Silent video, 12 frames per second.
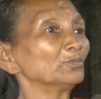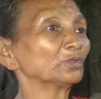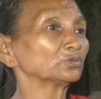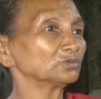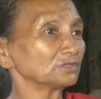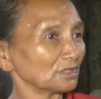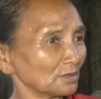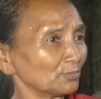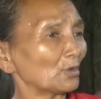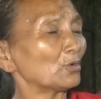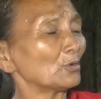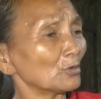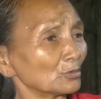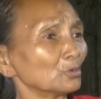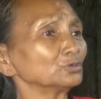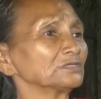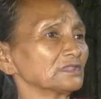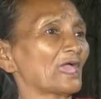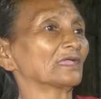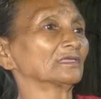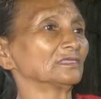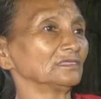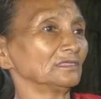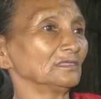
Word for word: মতন সে বহু খুশি লাগছে